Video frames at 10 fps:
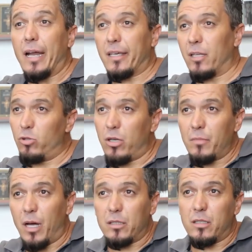Erken
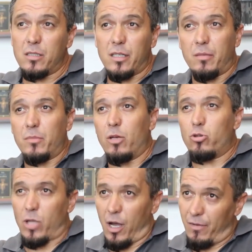dönemde aklınıza kim
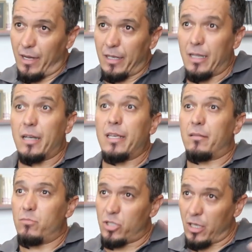geliyorsa havariler,
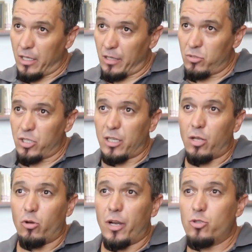70'ler,
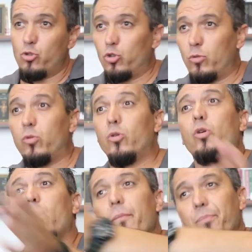72'ler öğrenci
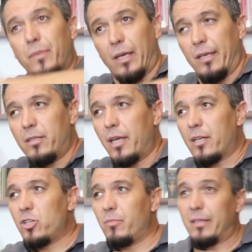grubu,
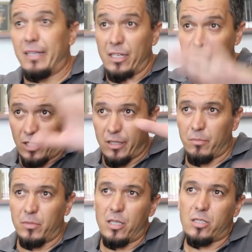diğer cemaat, geniş
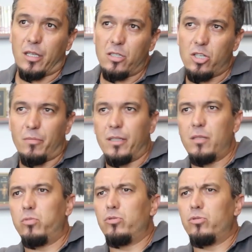anlamda İsa'nın cemaati.